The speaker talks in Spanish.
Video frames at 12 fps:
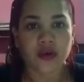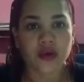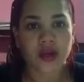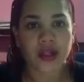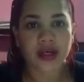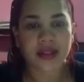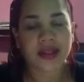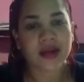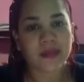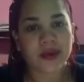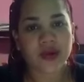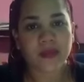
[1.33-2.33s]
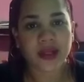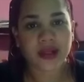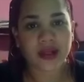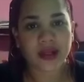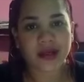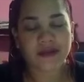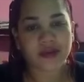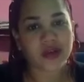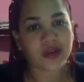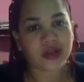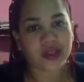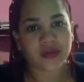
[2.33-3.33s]
Hola, ¿qué tal? Mi nombre es Ireika
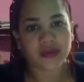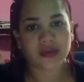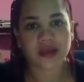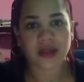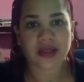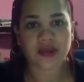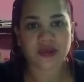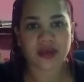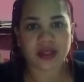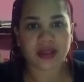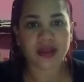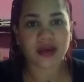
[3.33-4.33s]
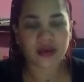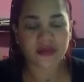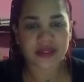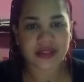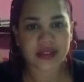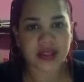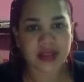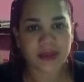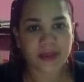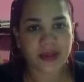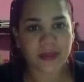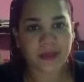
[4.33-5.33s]
Flores, estudiante de la Universidad
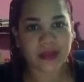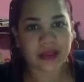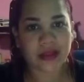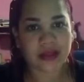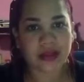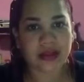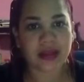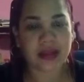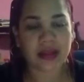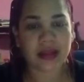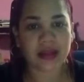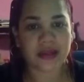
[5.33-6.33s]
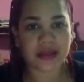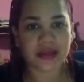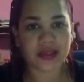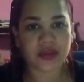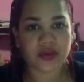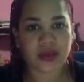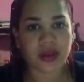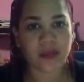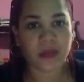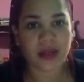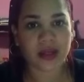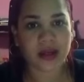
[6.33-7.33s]
de Panamá de la licenciatura
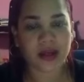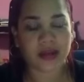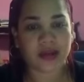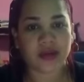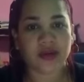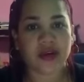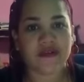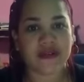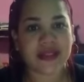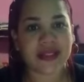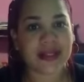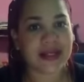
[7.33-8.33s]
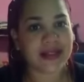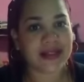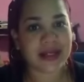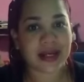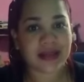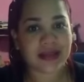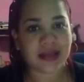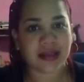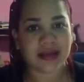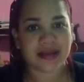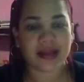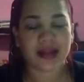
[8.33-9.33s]
en Bellas Artes con énfasis en jazz y
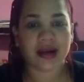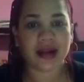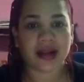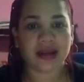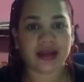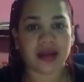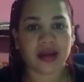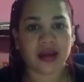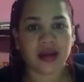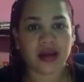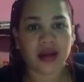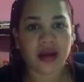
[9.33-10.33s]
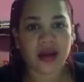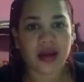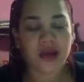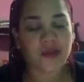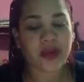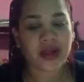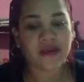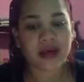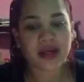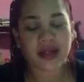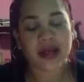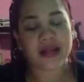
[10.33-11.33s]
danzas de carácter. Y voy a
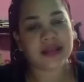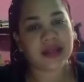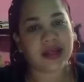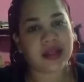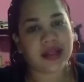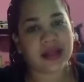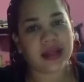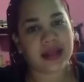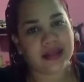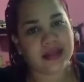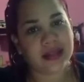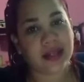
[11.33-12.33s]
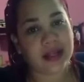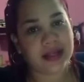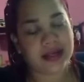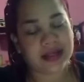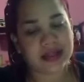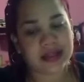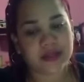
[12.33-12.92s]
hablarles acerca de qué es el jazz.